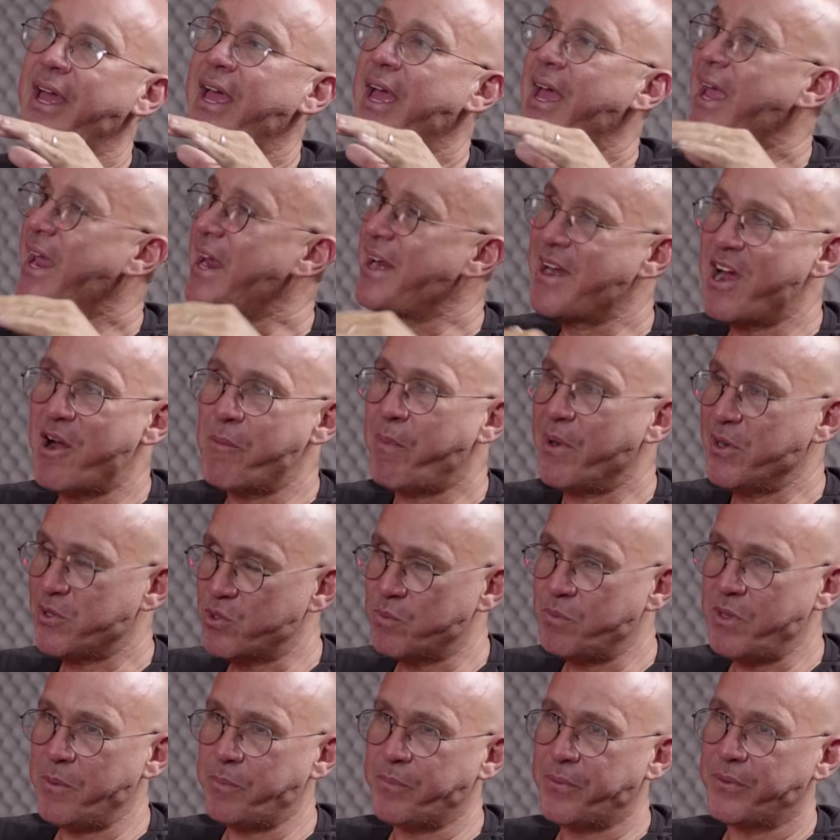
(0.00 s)
Ele, não, pode
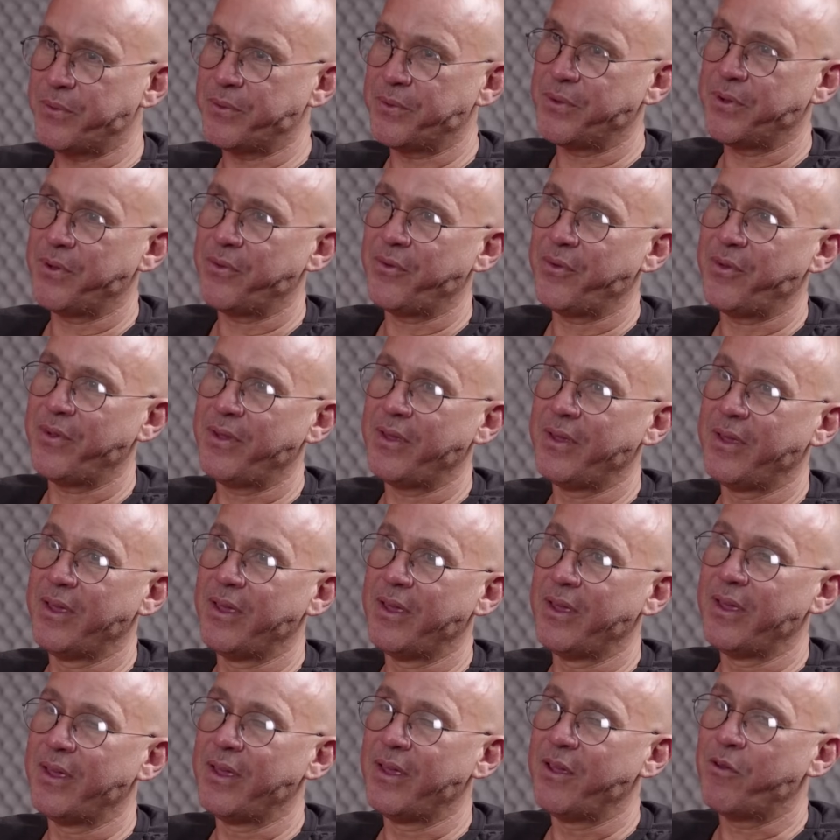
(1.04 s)
subir, pô.
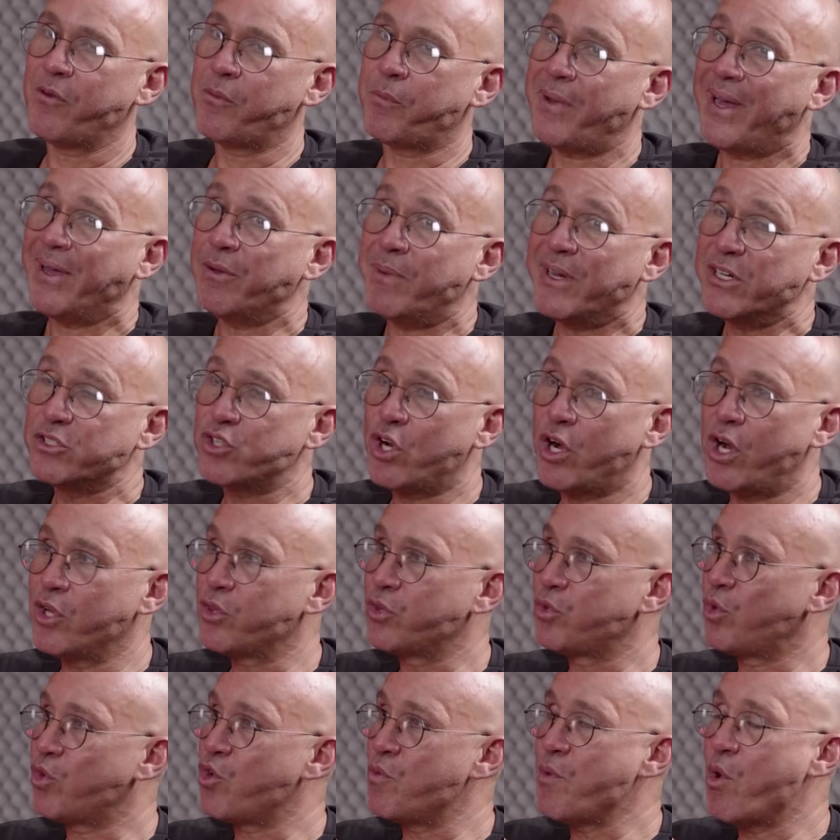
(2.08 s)
Major,
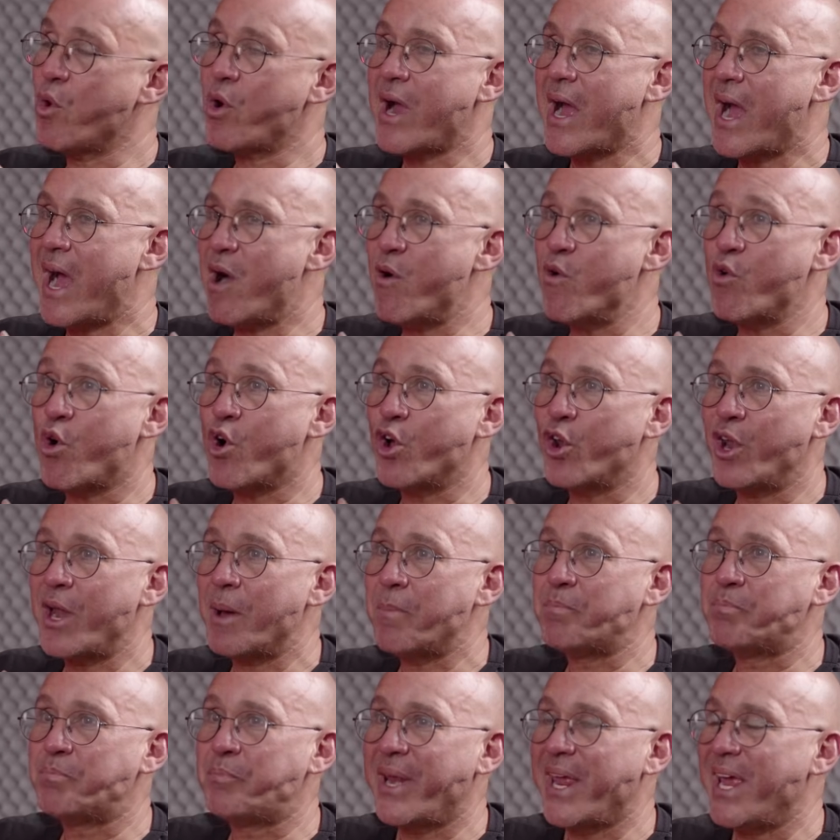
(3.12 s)
tô com meu carro, um Corolla
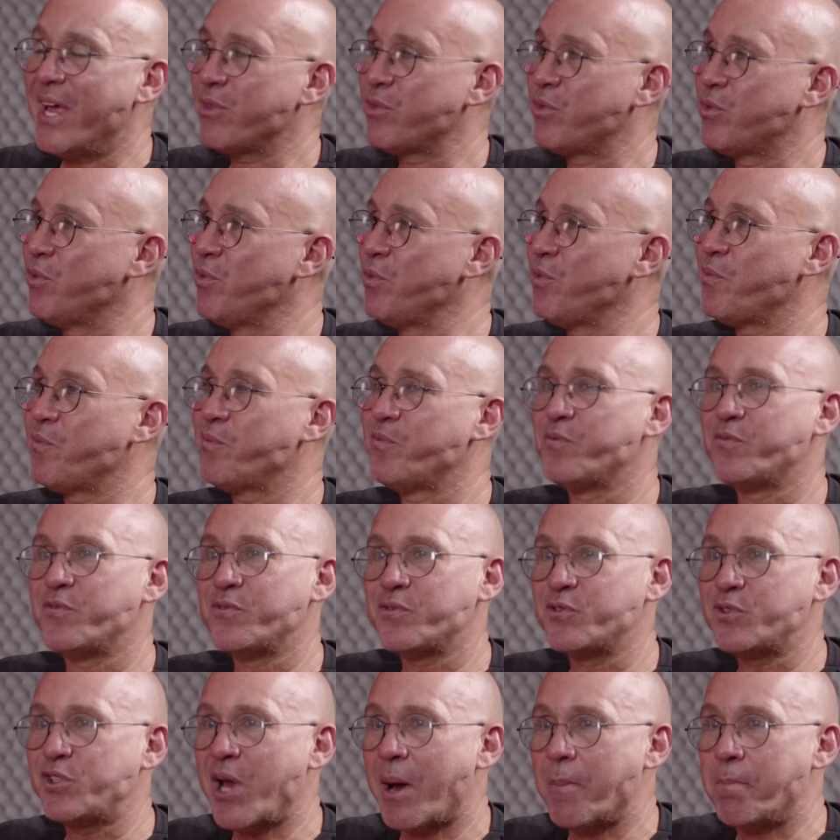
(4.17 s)
preto,
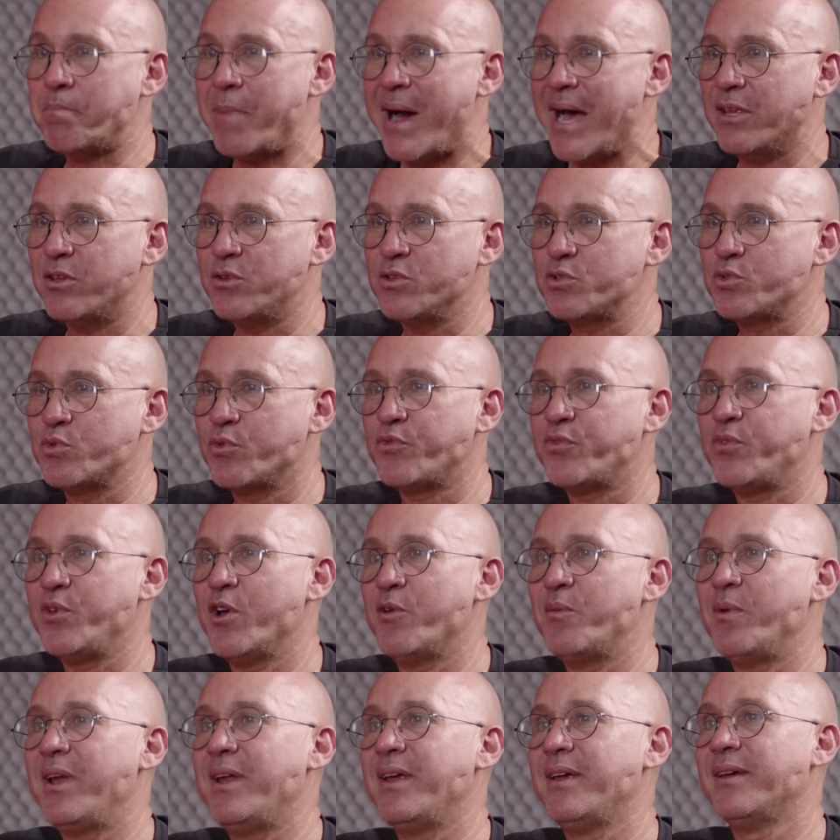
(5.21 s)
chapado nisso
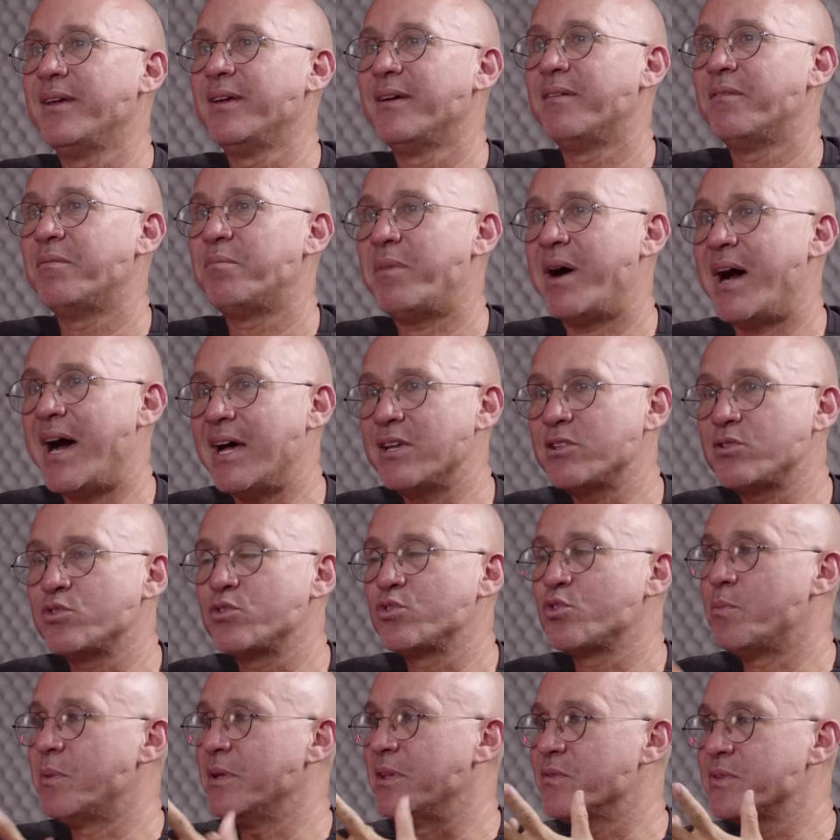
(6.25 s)
filma ele. Passo,
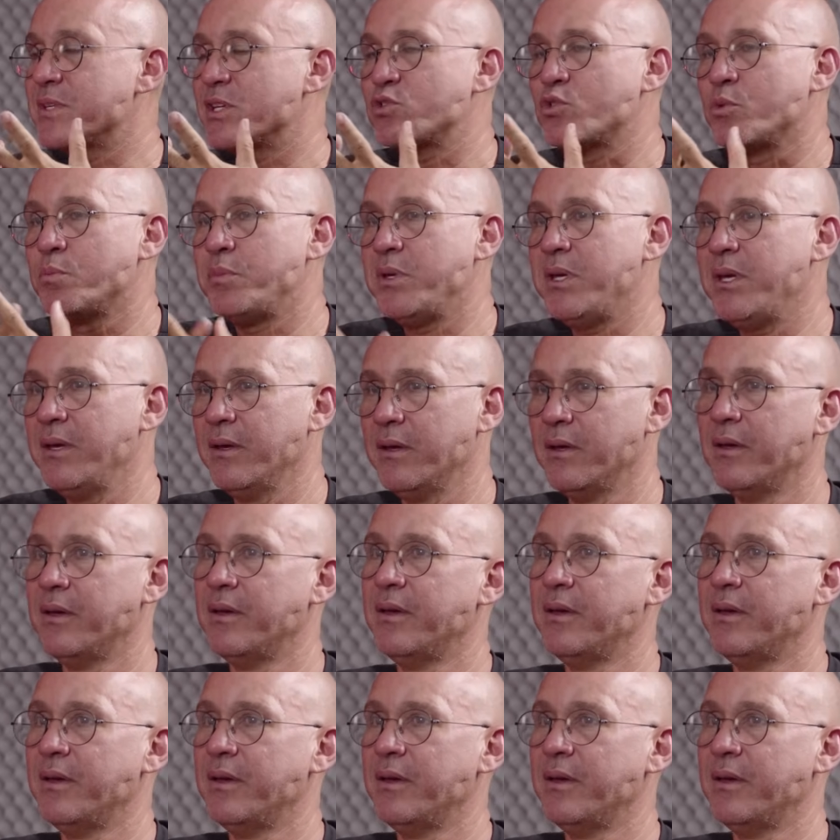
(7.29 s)
estou mandando você subir.